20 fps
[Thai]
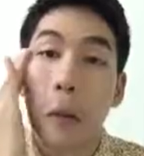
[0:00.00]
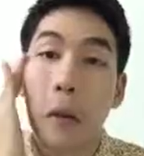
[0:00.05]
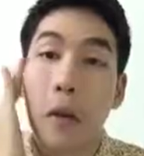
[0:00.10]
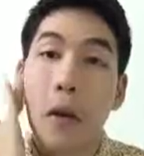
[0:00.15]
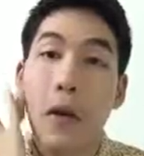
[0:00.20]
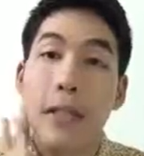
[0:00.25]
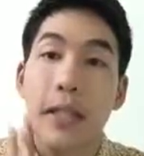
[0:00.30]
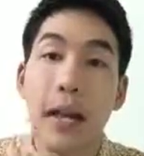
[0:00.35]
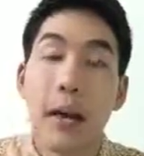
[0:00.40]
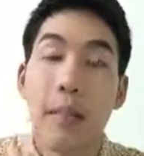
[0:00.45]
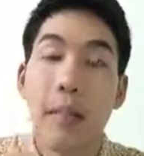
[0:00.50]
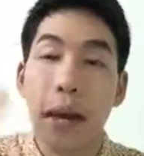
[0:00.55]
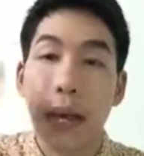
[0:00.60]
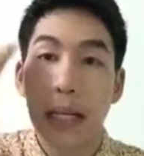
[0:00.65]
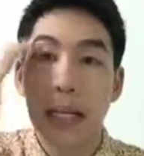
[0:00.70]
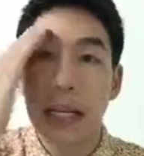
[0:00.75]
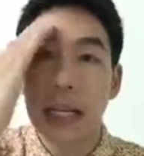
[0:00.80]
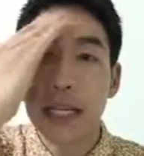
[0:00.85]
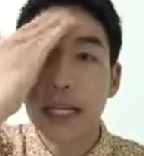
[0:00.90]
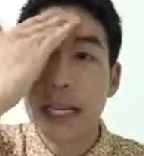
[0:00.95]
คุณก็สา
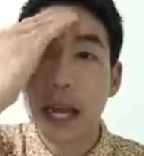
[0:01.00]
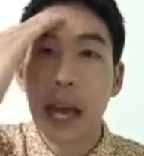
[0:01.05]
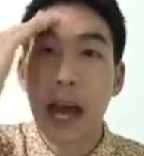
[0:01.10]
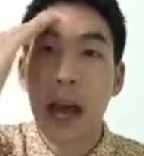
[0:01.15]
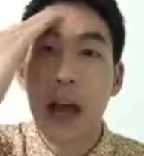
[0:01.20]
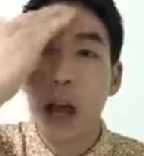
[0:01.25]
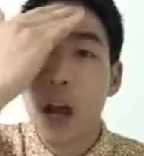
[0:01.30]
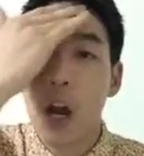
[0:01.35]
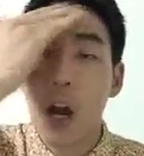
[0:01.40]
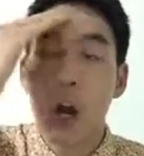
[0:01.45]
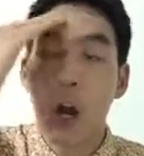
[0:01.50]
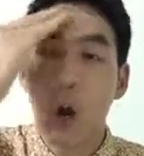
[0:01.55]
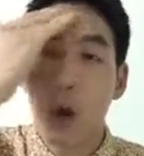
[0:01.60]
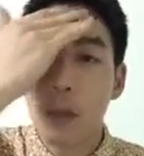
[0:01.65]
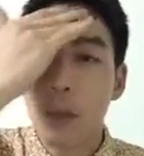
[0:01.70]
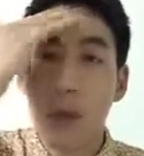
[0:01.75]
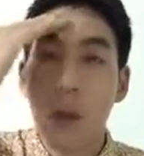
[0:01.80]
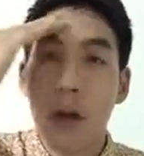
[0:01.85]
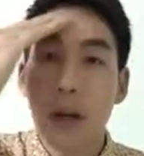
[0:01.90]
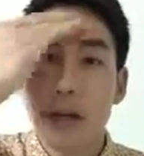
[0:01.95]
มารถที่จะ
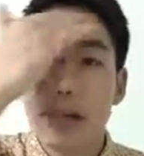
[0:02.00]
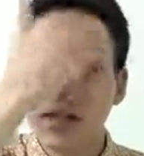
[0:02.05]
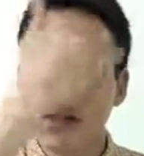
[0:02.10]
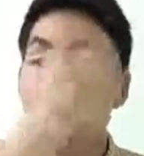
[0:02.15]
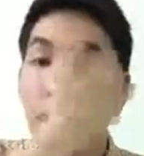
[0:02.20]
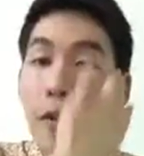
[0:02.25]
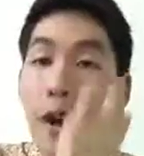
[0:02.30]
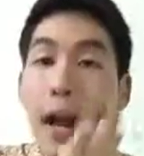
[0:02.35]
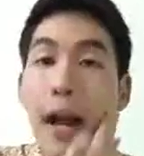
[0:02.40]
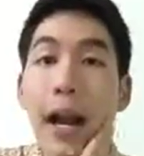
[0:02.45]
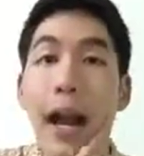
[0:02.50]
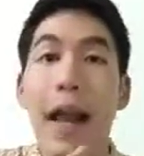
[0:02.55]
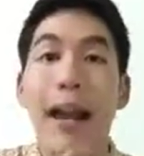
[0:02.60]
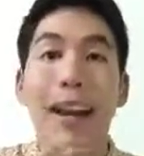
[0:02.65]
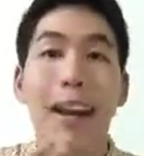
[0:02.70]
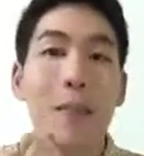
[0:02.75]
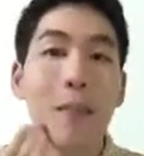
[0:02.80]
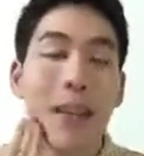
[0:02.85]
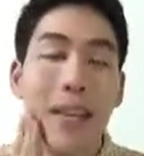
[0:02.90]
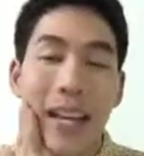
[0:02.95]
ลดพวกสิวฝ้าก
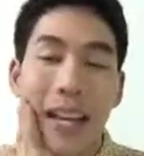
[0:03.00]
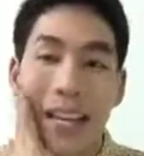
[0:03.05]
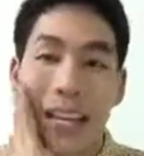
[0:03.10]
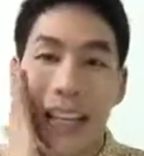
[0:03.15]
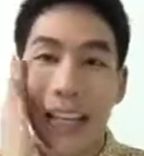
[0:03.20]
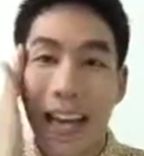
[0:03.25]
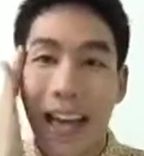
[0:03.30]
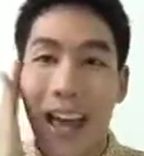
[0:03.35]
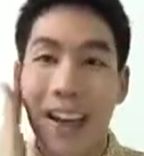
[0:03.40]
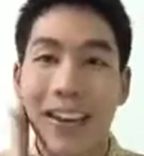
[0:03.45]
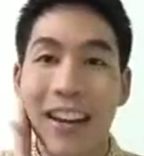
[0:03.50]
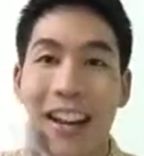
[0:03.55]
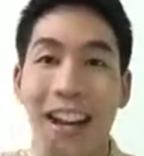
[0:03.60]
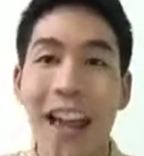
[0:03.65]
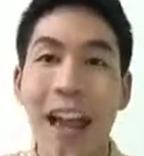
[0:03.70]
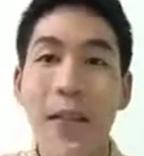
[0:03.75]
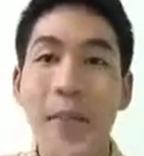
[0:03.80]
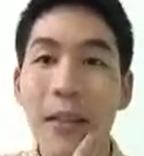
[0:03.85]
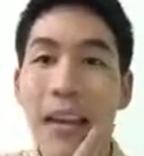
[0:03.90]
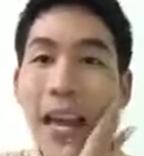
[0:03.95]
ระได้เป็นอย่างดีแล้ว
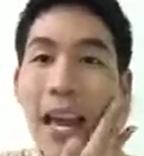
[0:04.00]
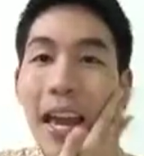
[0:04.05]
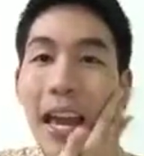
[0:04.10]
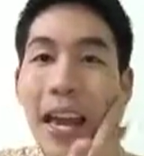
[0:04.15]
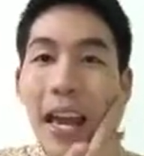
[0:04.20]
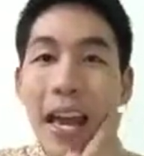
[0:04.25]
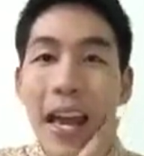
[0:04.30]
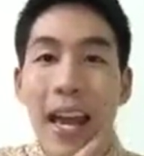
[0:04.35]
นะครับ